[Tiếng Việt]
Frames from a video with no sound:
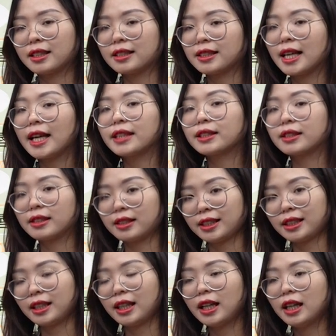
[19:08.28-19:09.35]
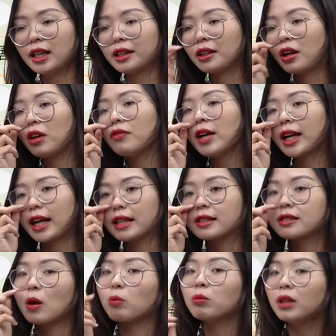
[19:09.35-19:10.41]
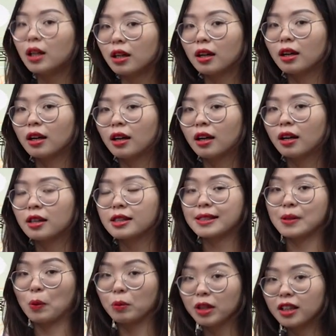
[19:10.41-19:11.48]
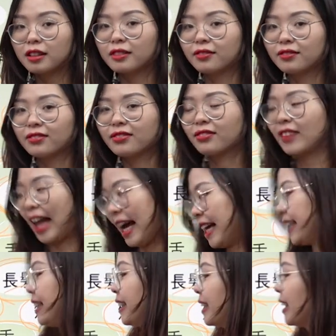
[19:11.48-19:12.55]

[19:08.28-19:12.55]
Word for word: C sư dị nói về cái sống lưng, sống lưng. Hãy